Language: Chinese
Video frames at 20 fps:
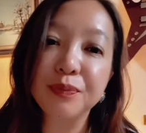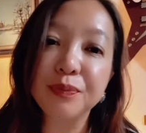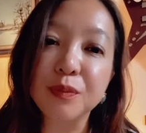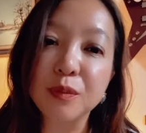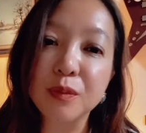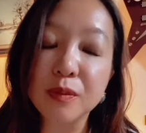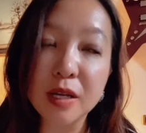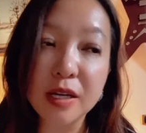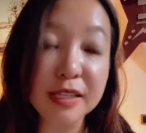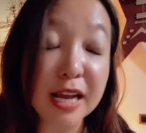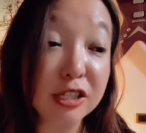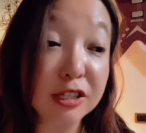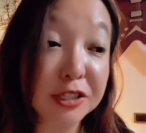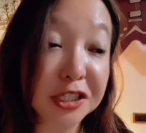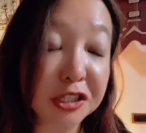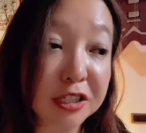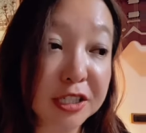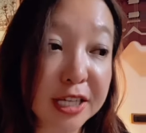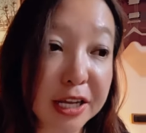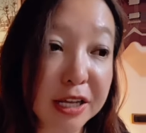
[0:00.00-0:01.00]
嗯，他这几
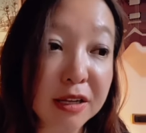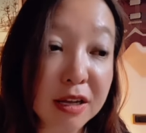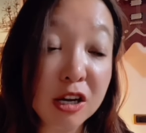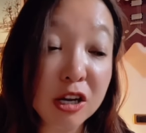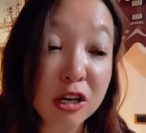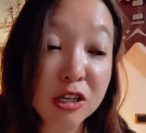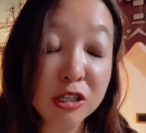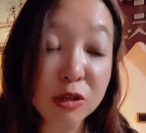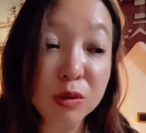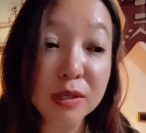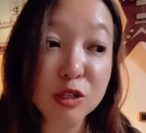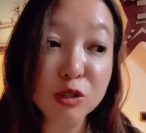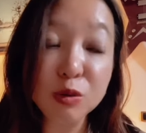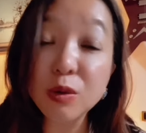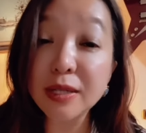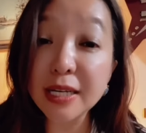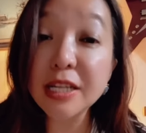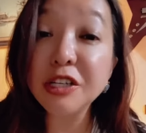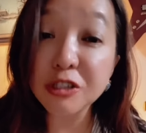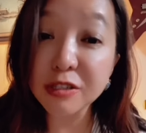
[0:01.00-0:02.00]
十年生活在中国，
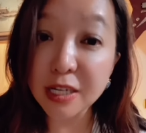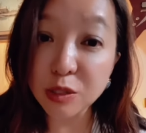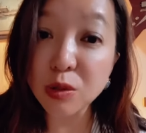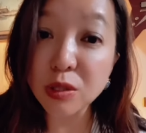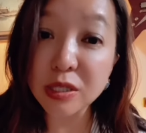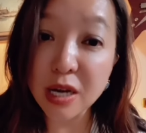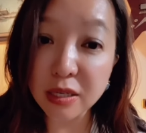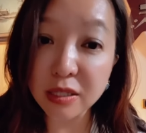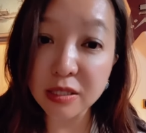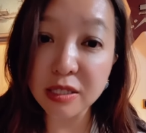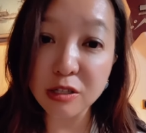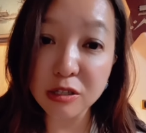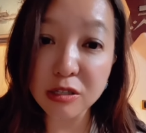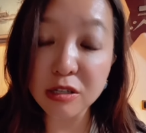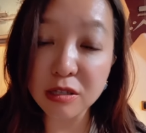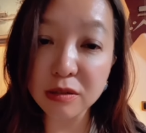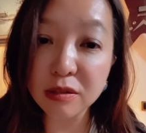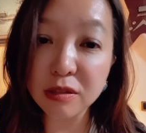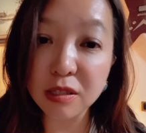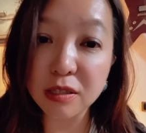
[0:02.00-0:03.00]
他一直在做这样一件事
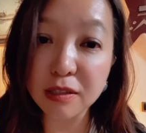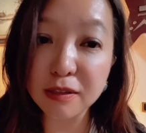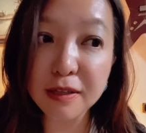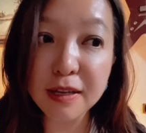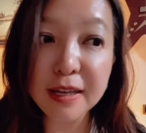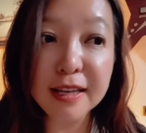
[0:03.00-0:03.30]
啊，